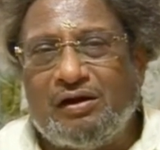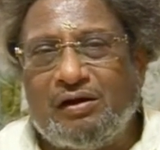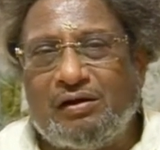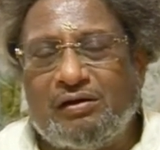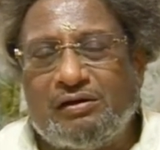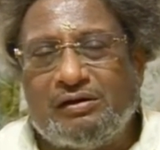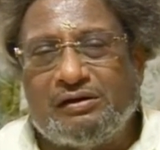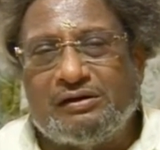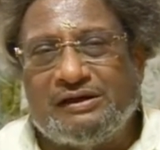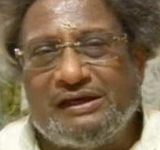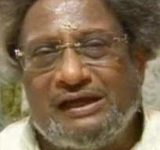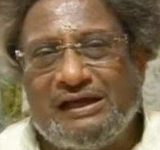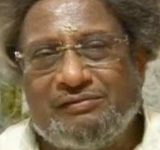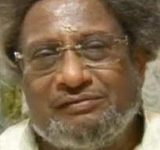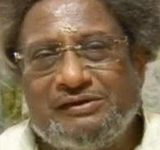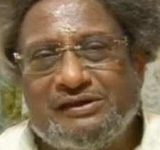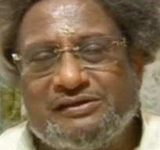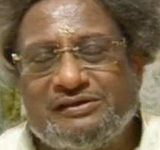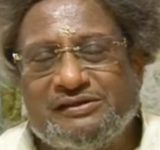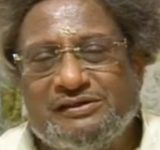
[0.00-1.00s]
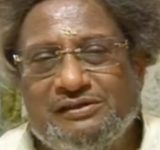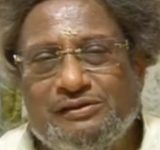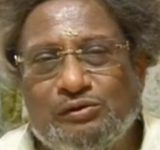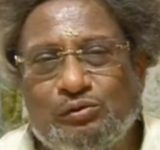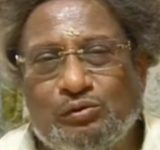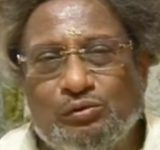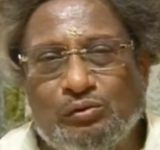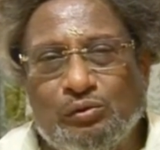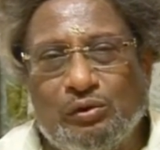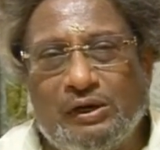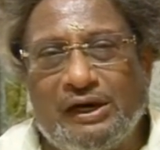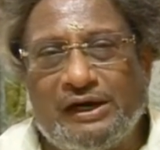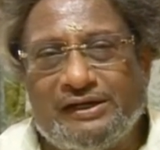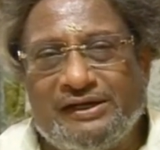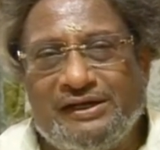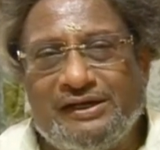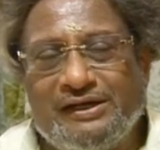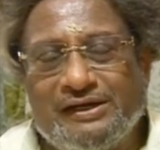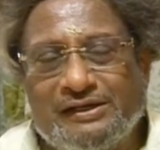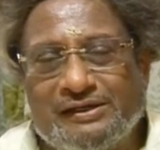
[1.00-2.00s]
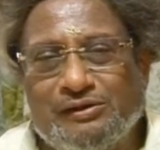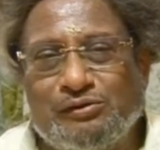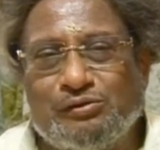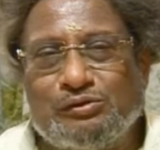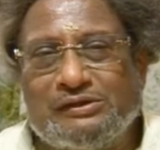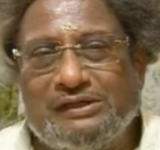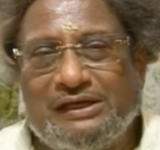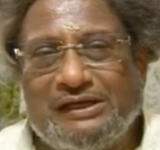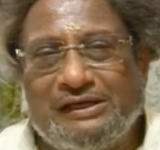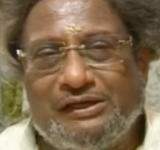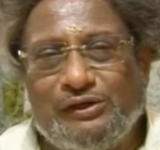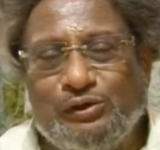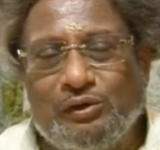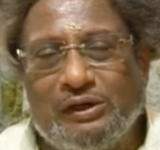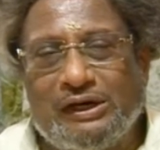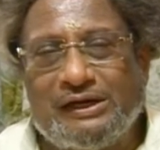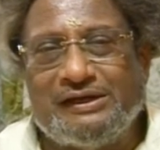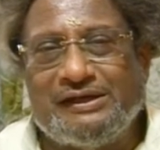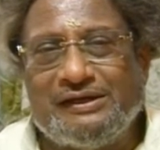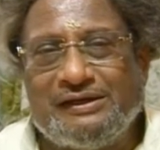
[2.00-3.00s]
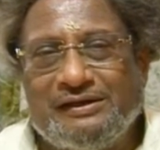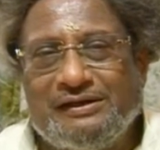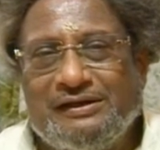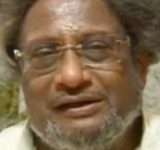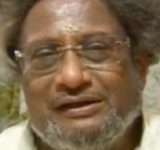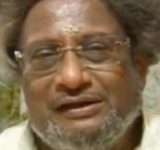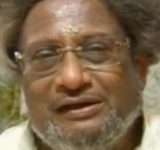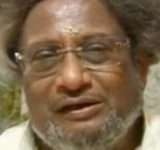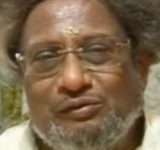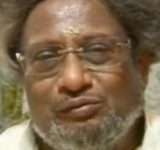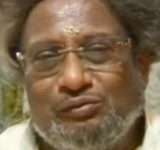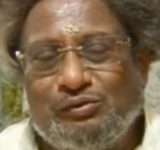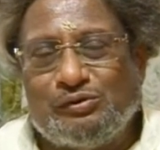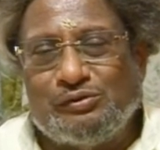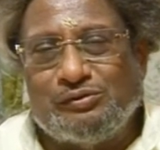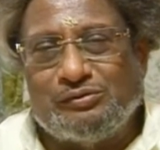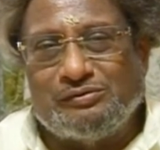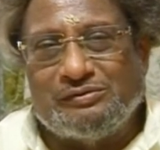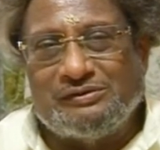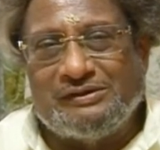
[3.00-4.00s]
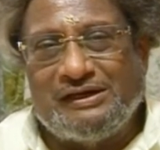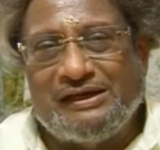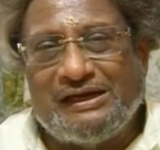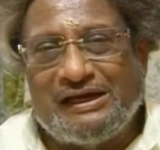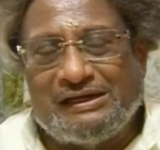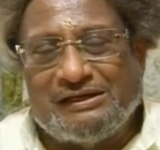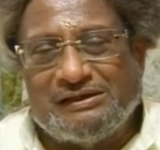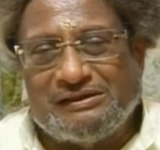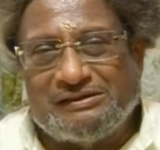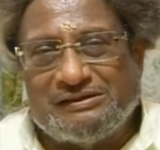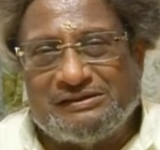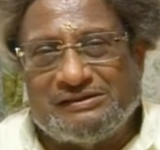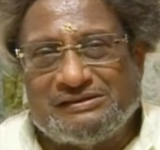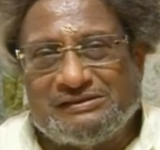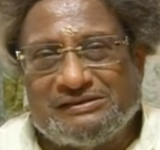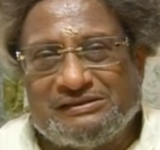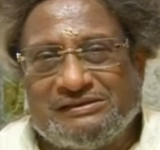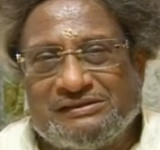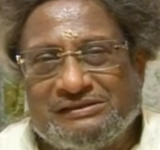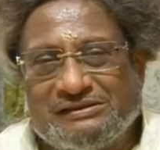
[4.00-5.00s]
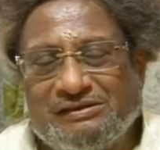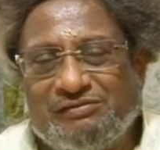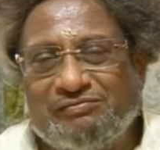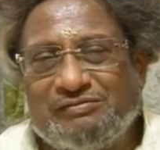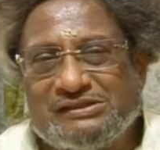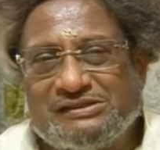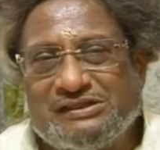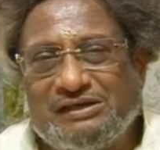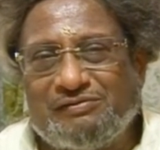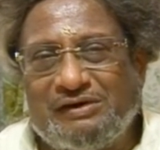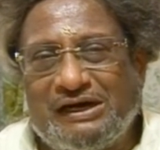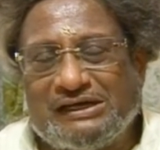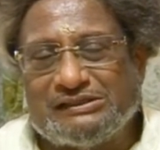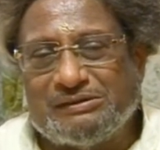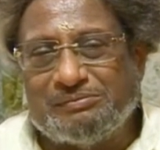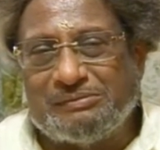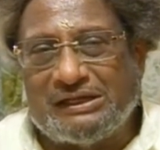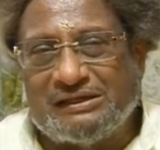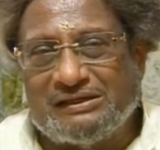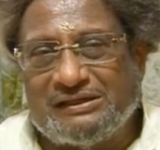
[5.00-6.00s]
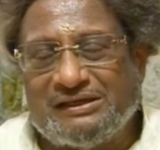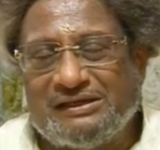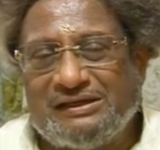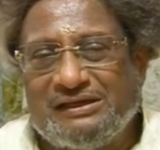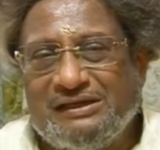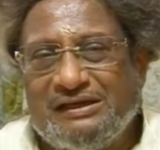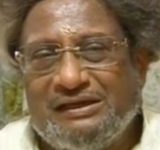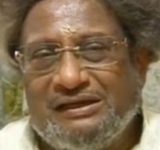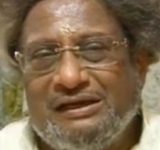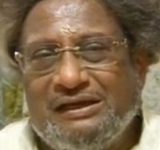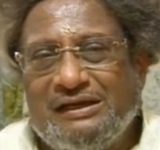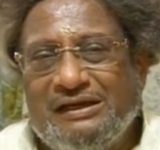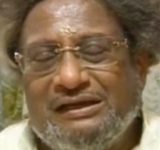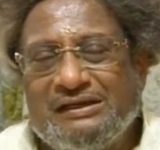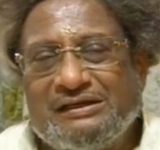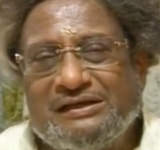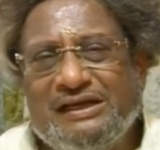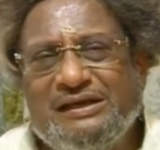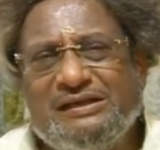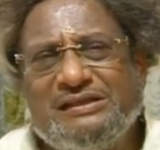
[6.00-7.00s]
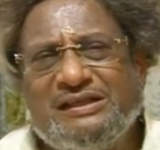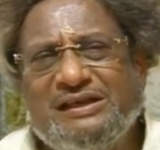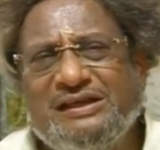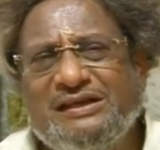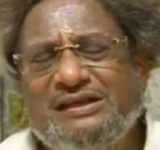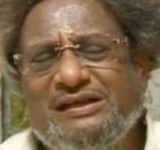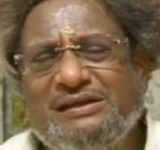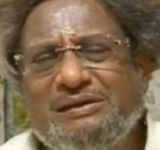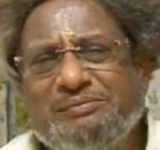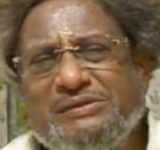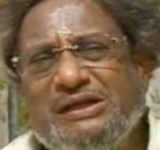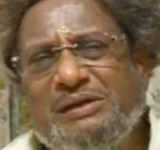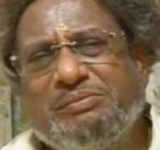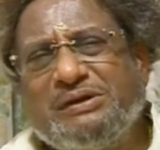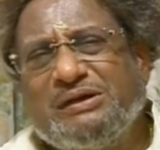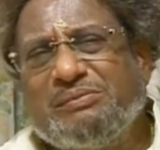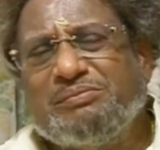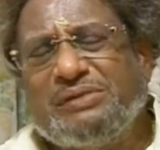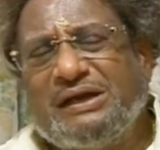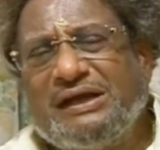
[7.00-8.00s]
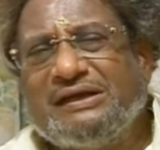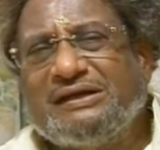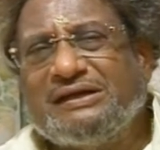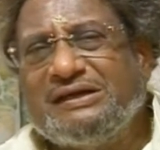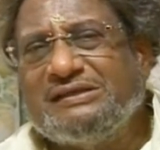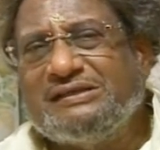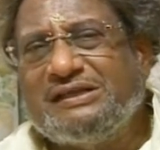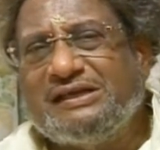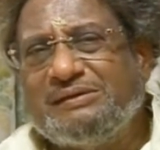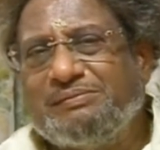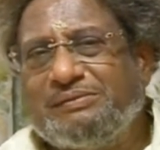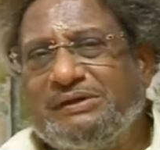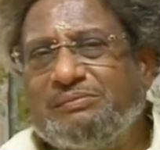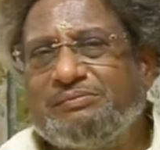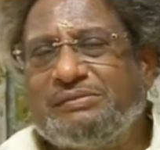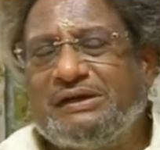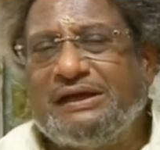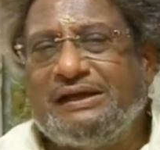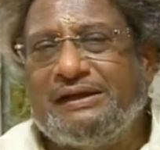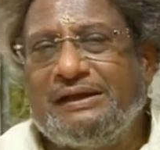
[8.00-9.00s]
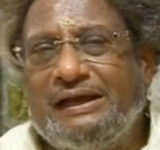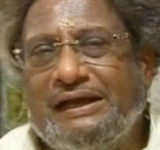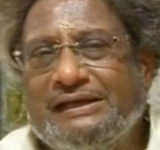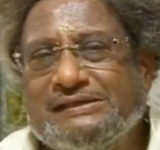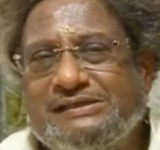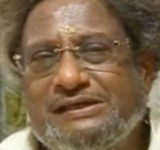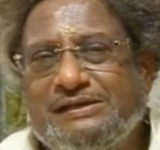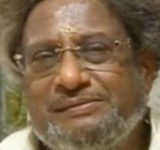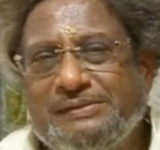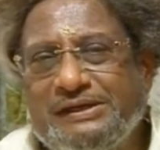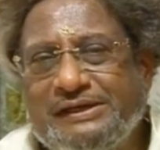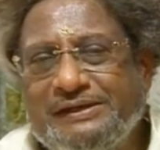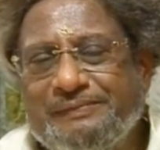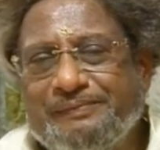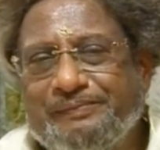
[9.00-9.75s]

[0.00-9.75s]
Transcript: और नया वर्ष उगाडी करके होता है युगाडी वो नया संवत्सर वहाँ से मानते हैं कई तरह की अपनी परंपराएं हैं कई तरह की है ऐसे में